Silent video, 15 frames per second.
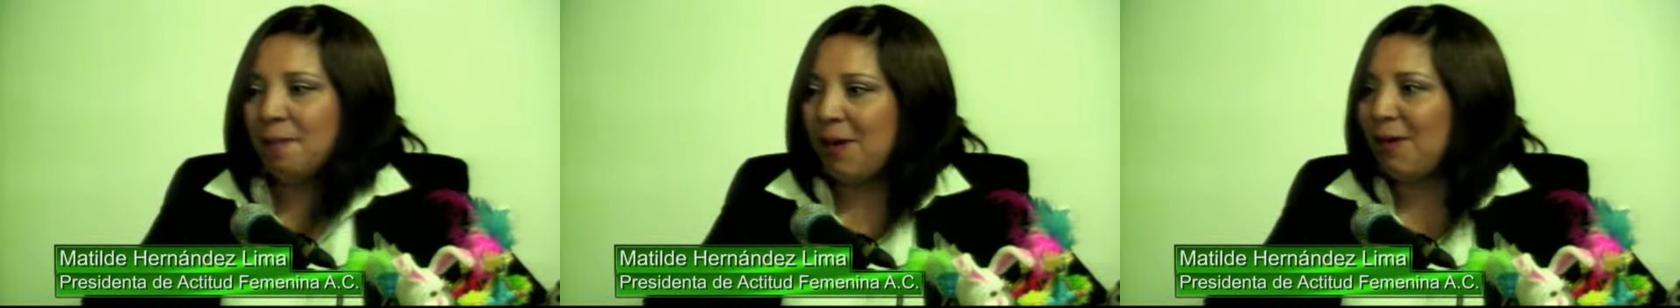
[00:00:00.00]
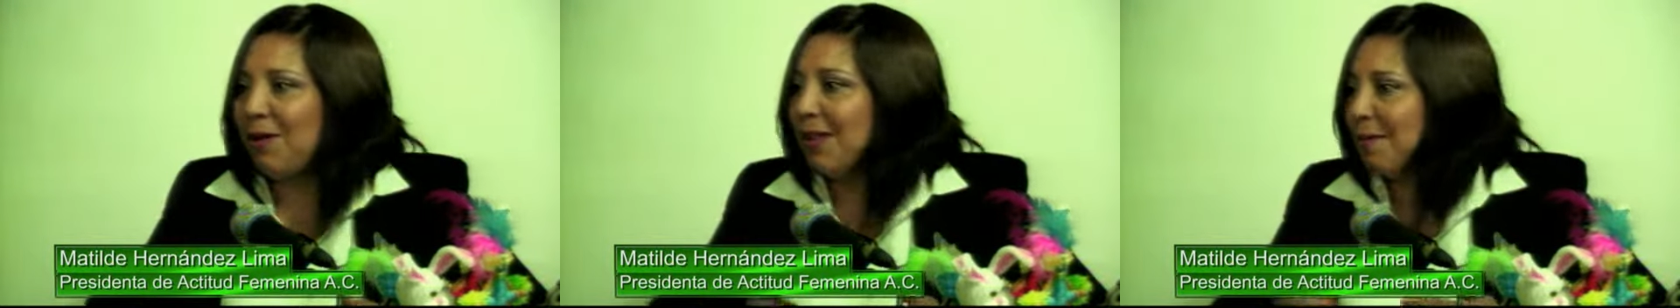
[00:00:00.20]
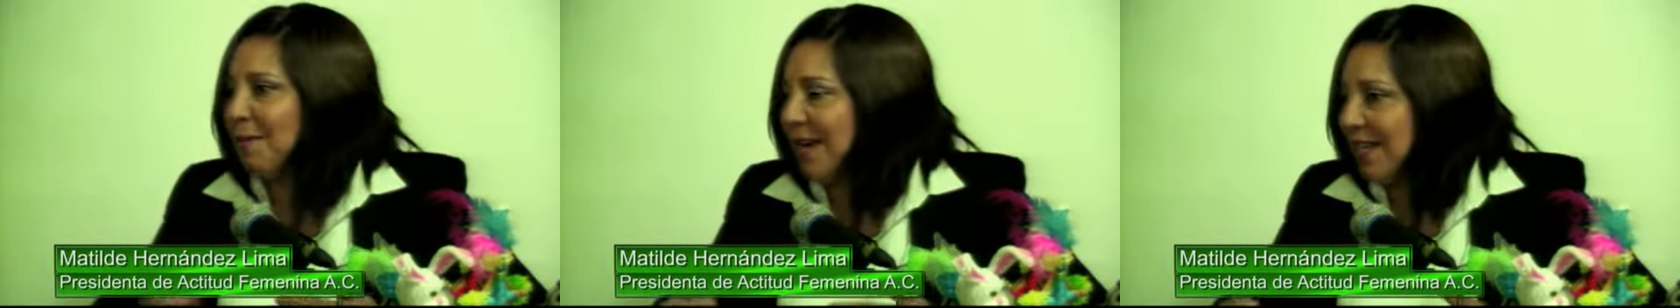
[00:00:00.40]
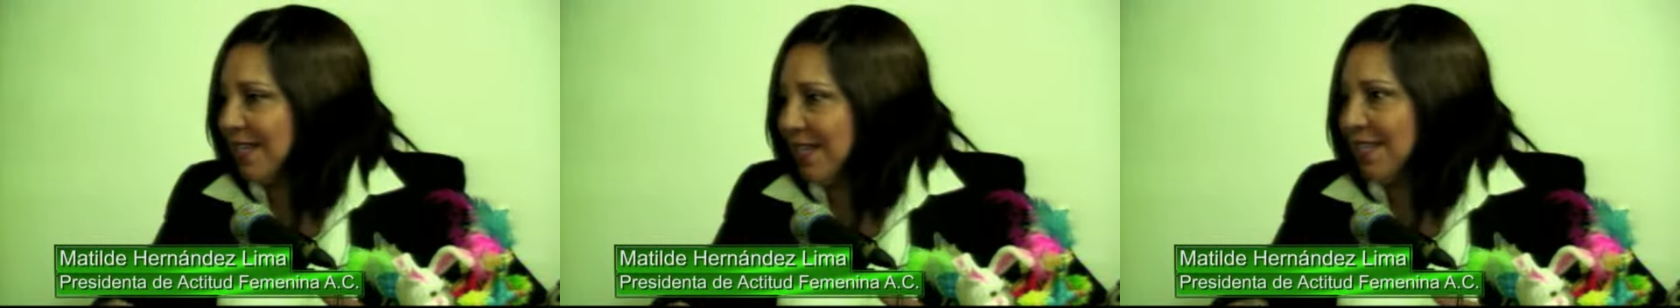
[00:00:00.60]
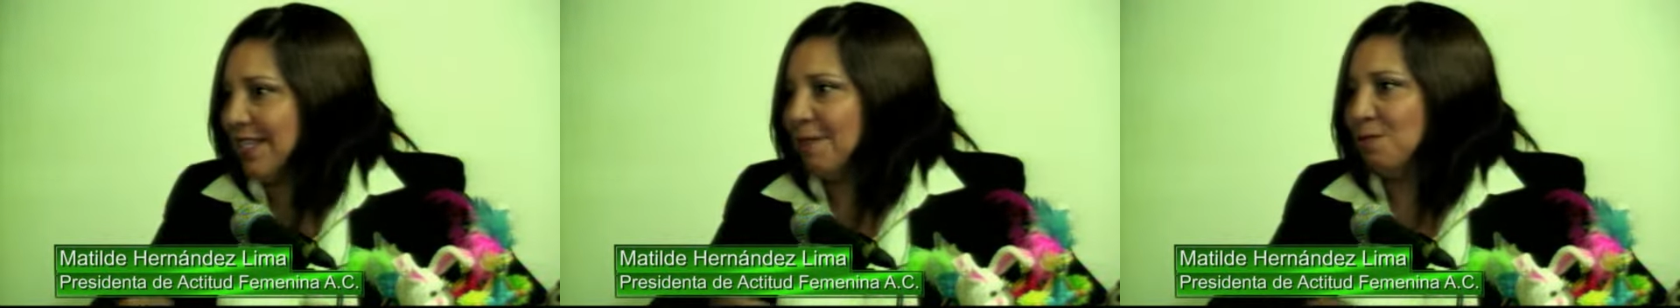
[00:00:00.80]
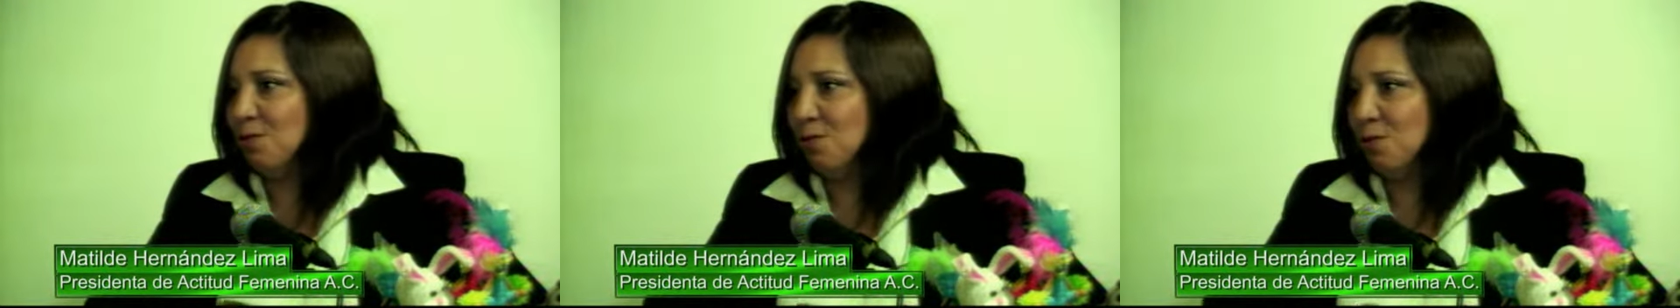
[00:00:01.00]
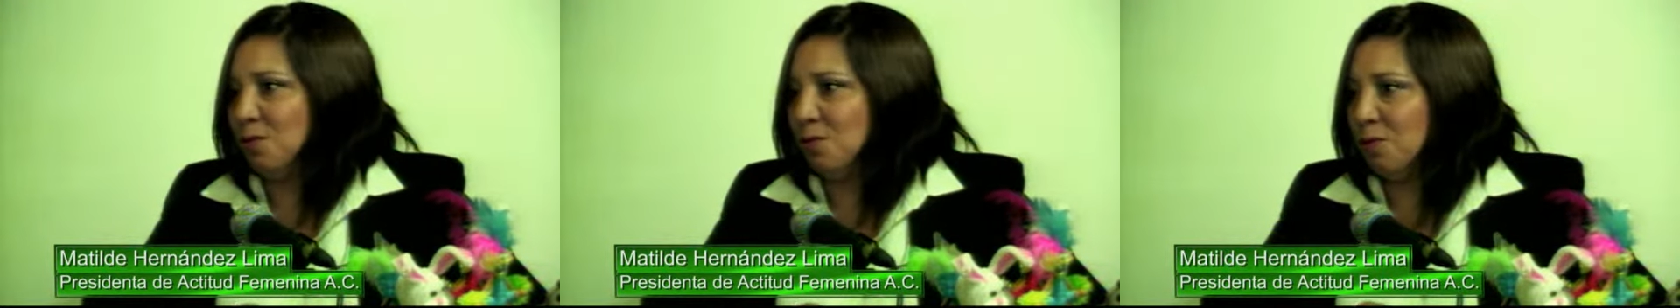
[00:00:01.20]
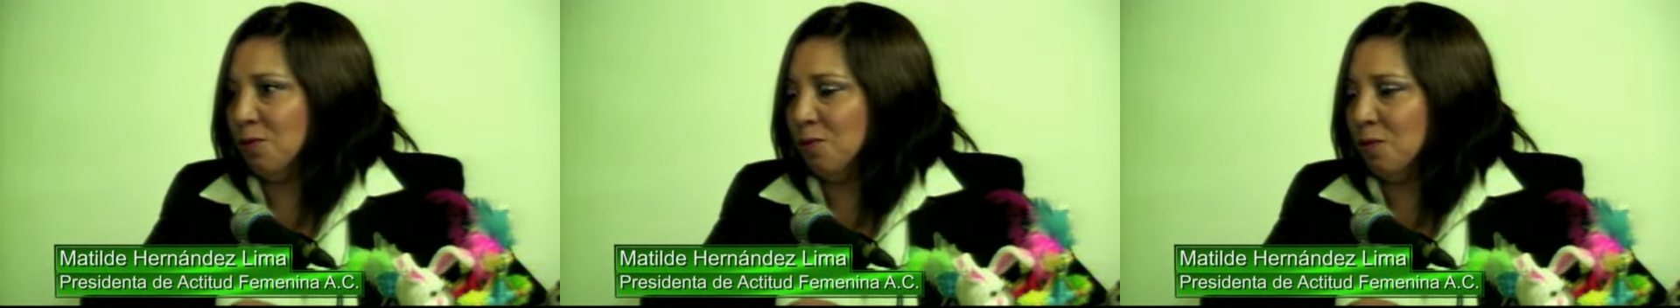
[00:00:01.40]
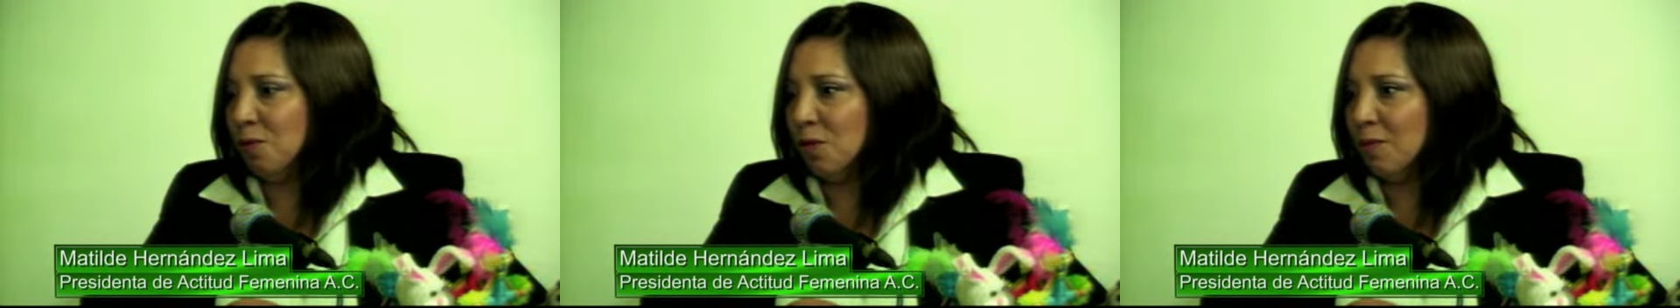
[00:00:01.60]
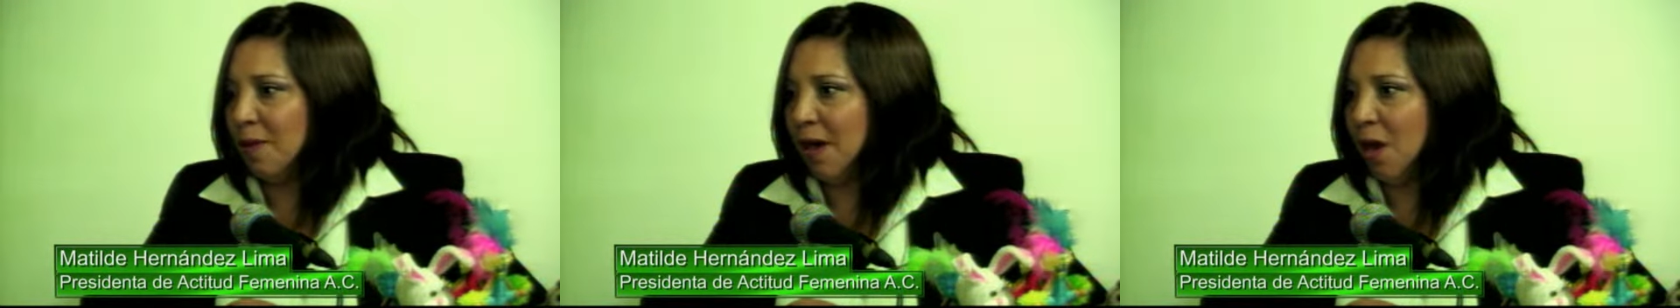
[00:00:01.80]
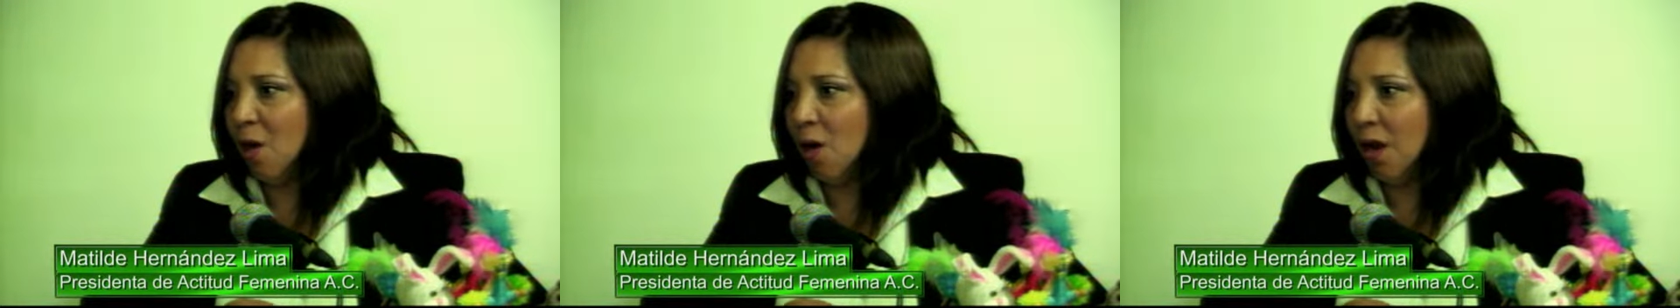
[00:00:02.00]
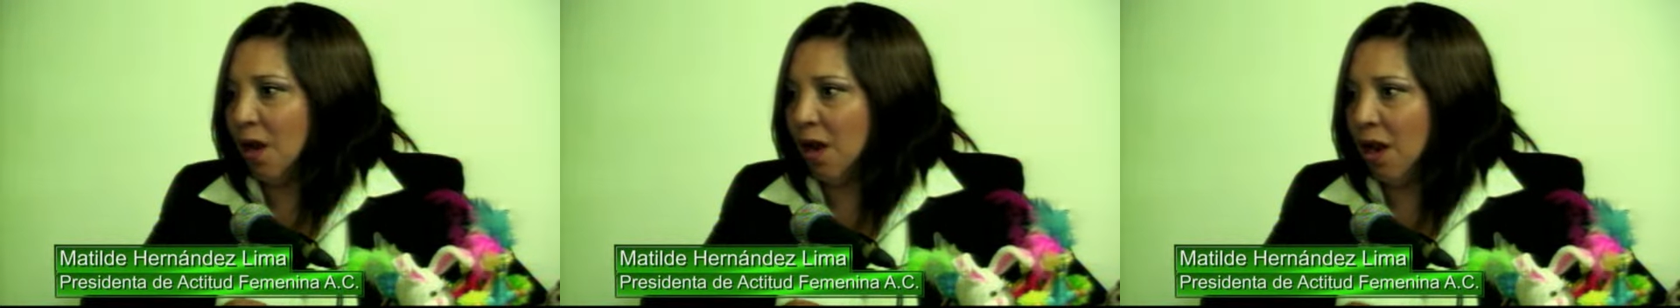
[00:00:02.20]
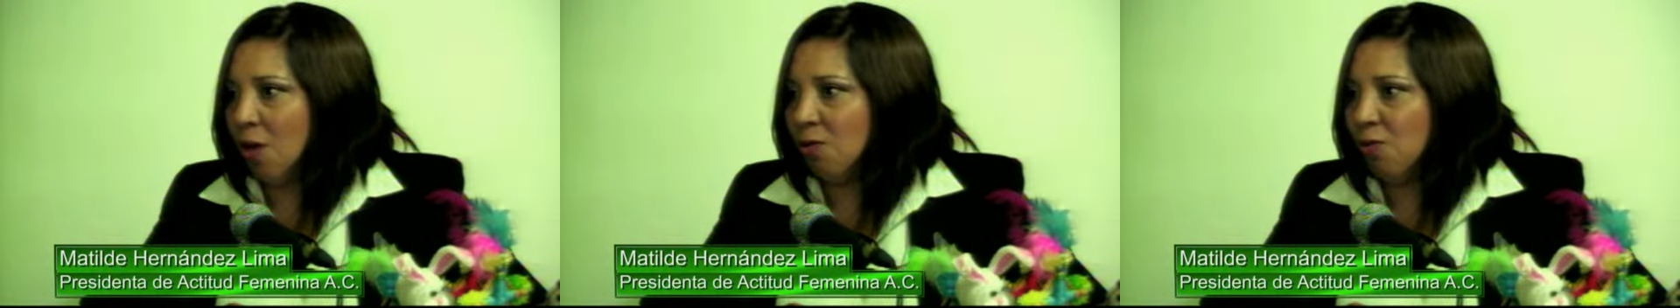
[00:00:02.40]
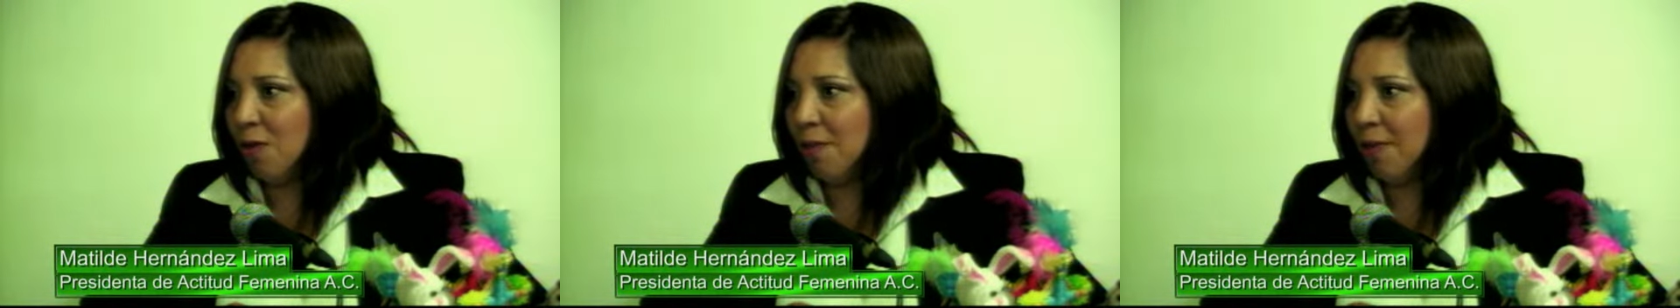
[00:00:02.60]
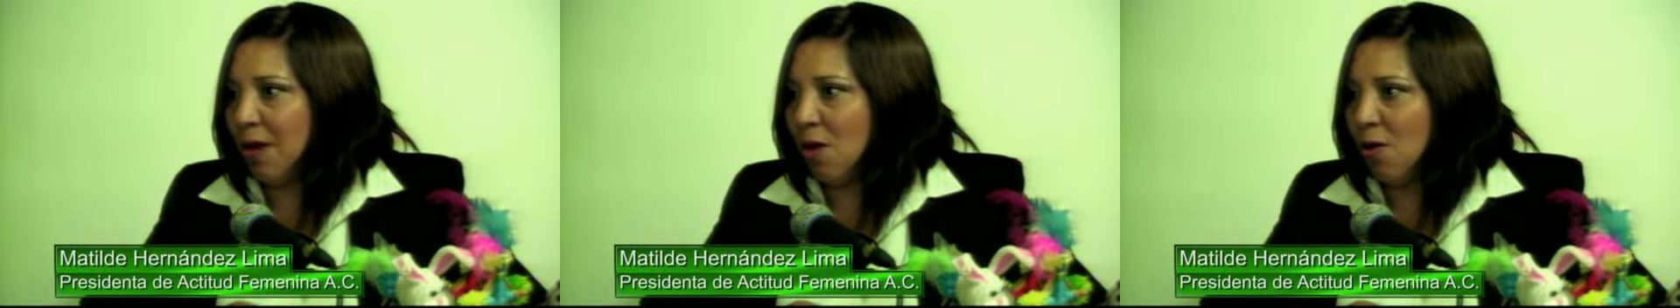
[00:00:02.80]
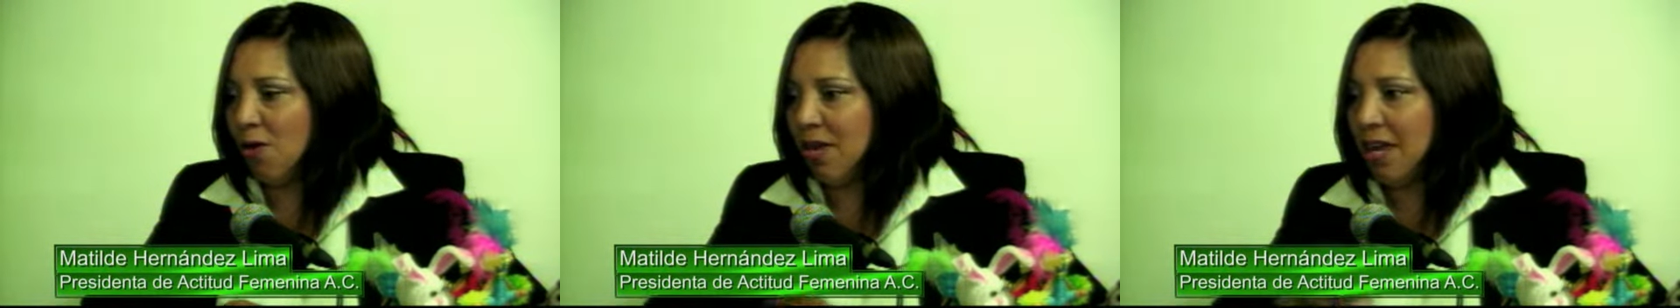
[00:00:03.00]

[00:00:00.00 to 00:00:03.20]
Pero además les damos sus cursos para el autoempleo